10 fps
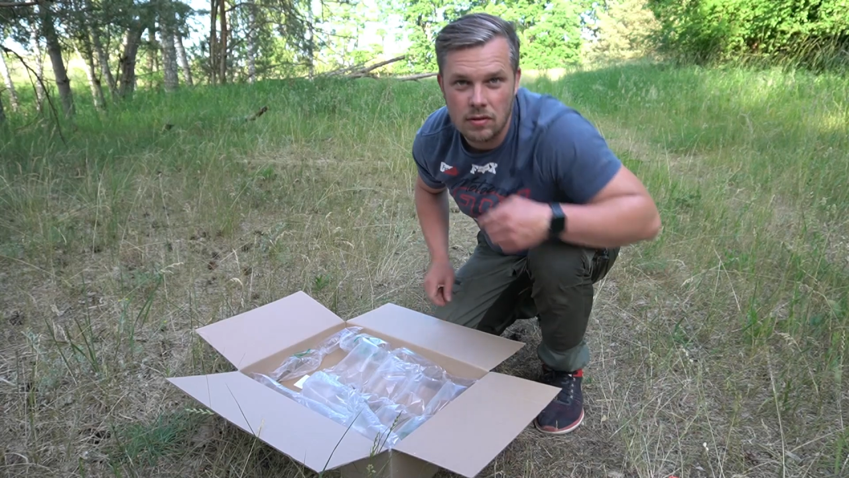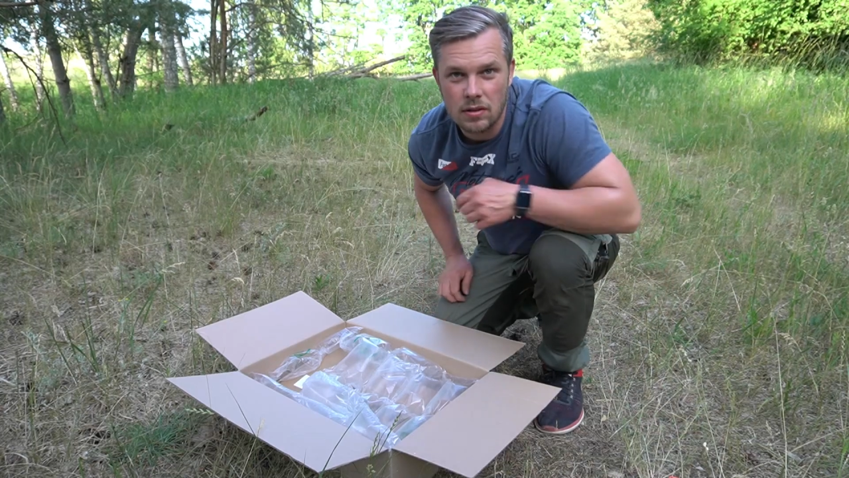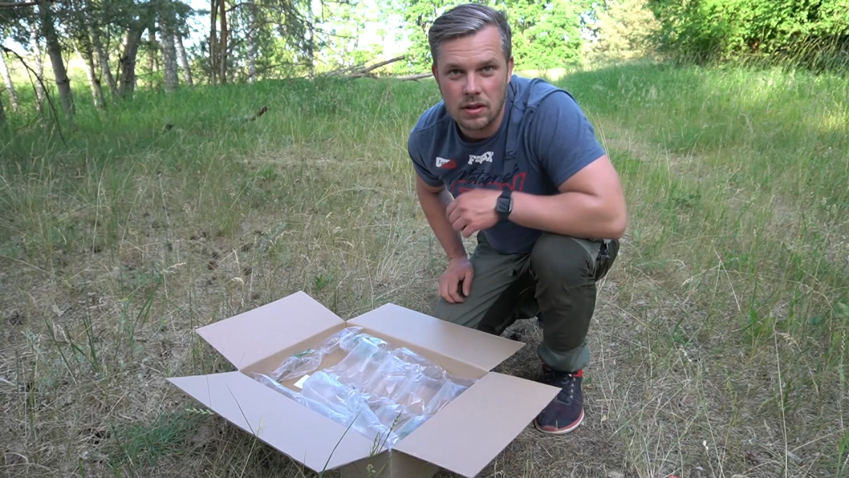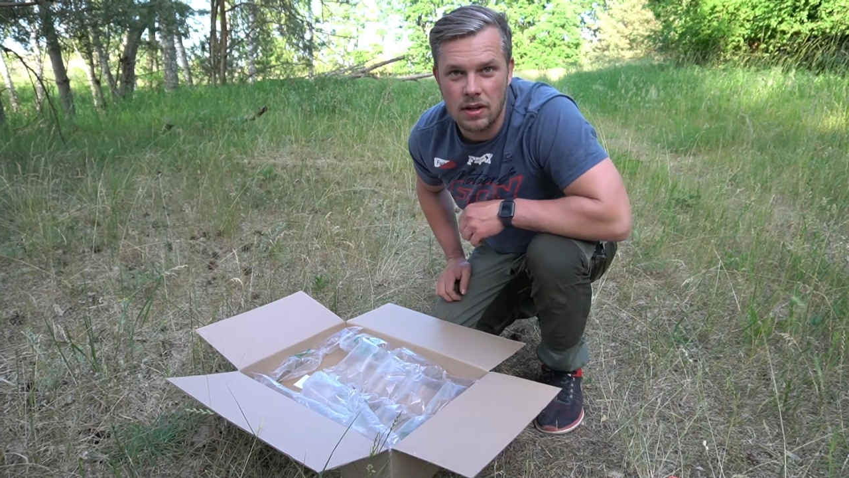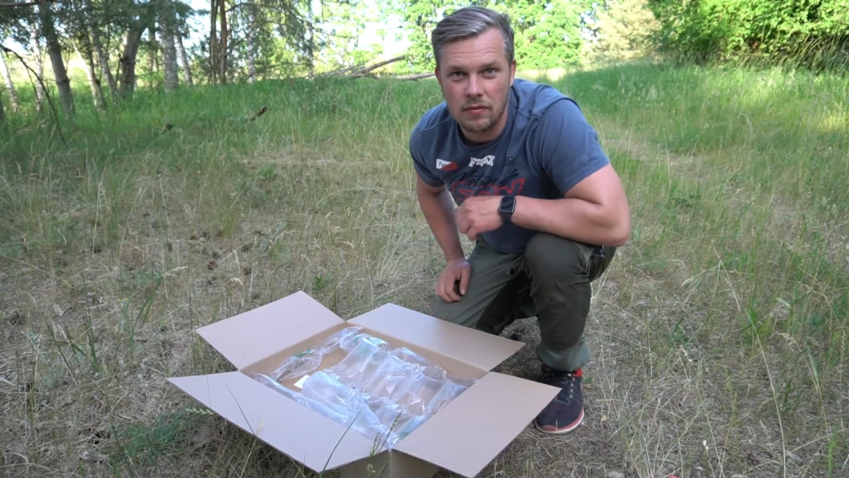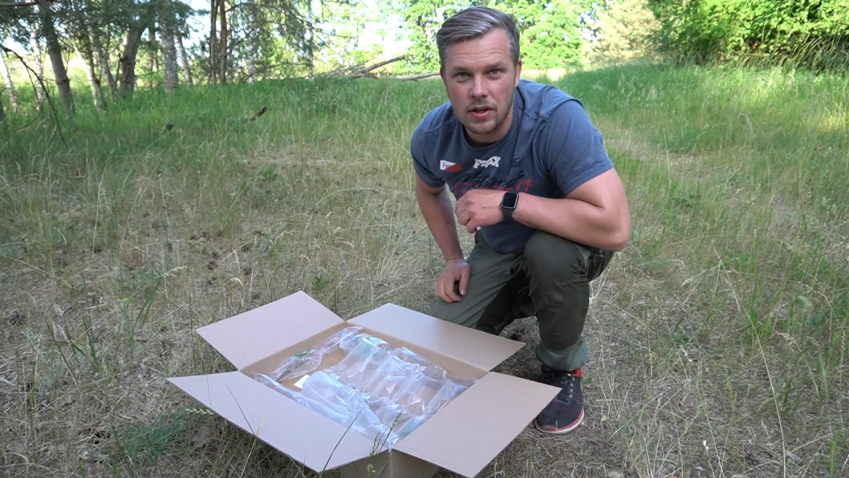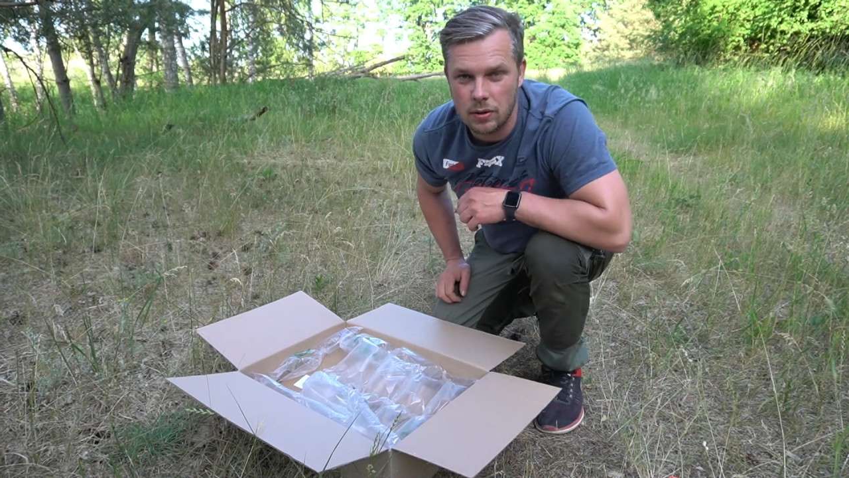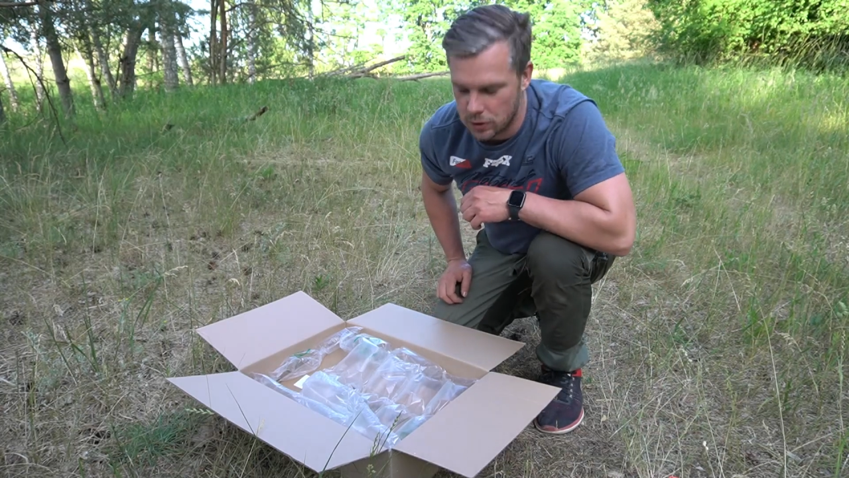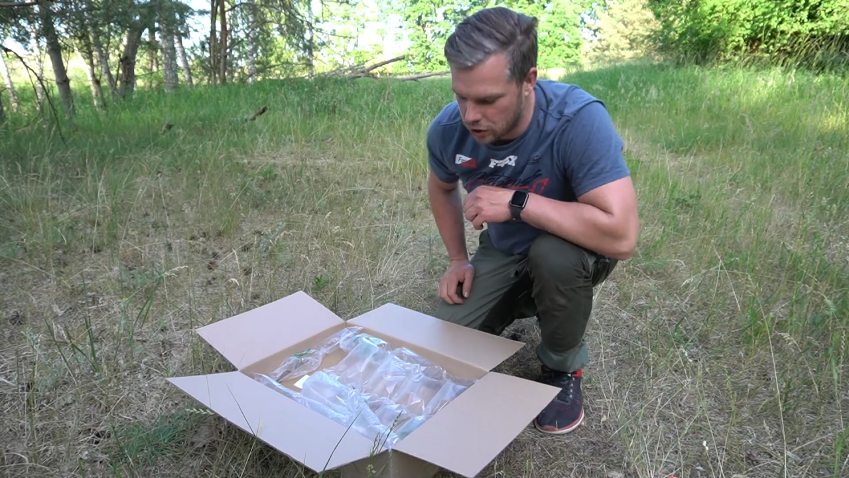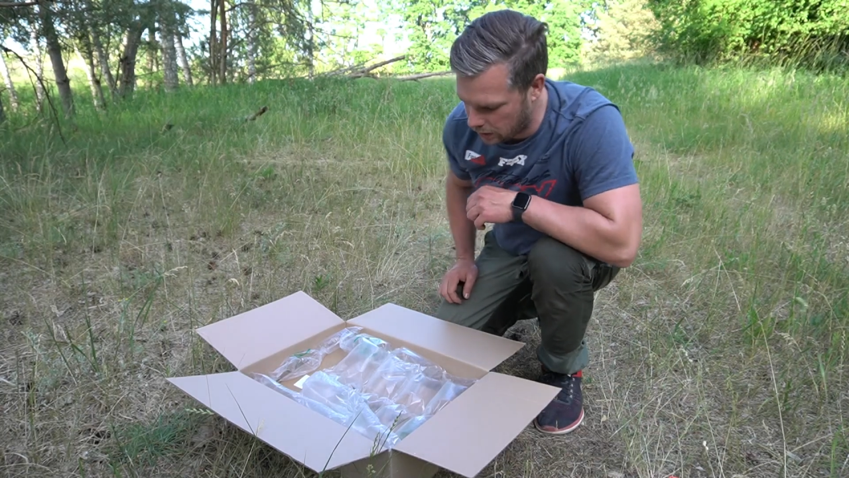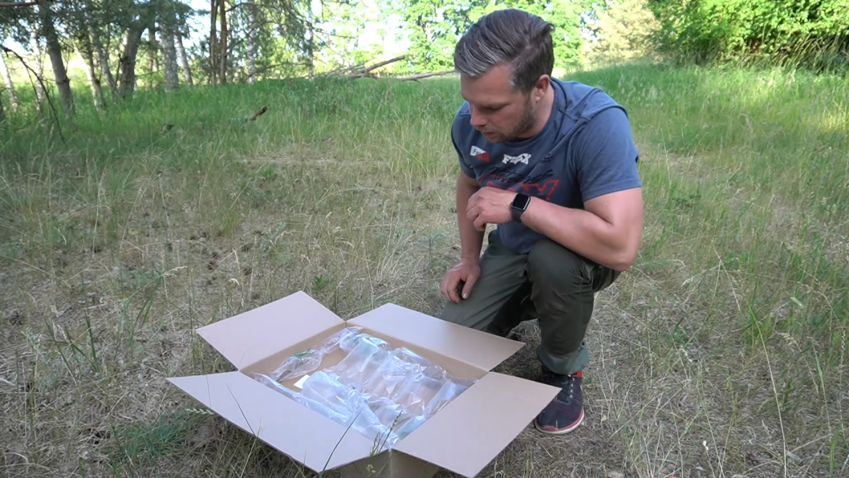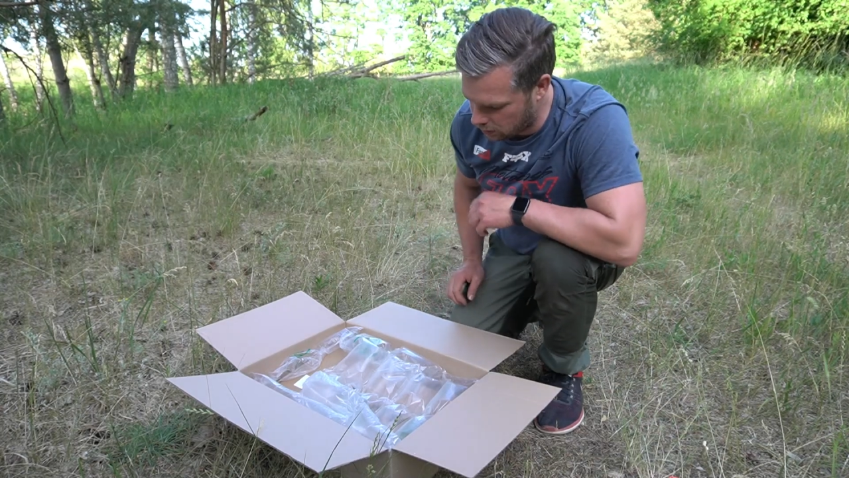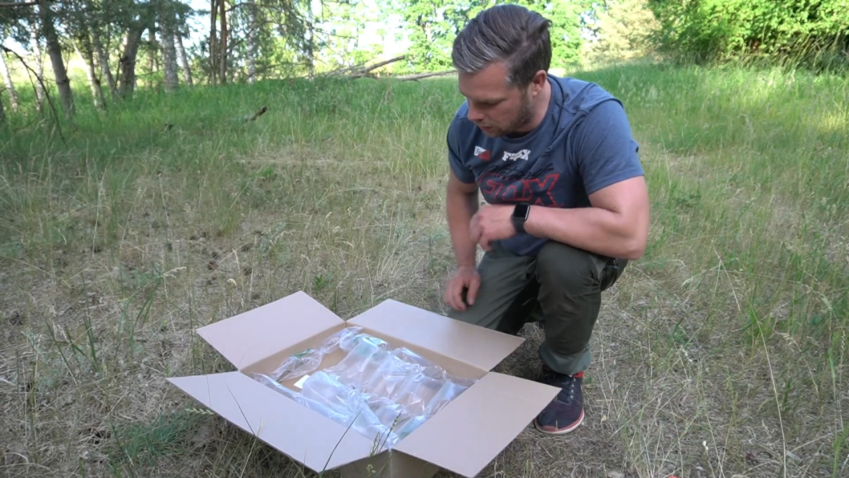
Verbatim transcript: unten in der Videobeschreibung.